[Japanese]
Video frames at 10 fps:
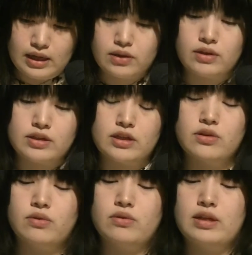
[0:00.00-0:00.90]
ですね、
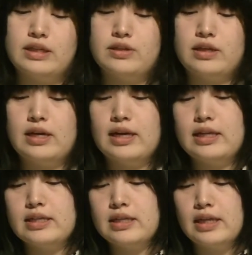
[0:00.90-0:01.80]
その次が
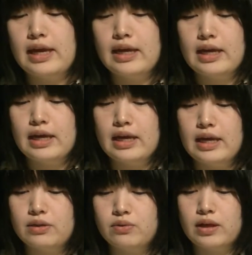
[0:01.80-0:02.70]
ですね、
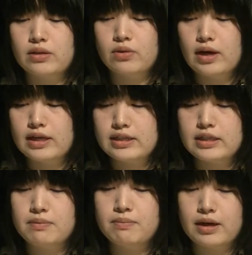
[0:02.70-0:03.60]
ネット配
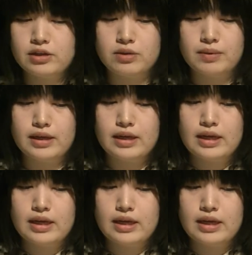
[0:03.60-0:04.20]
信番組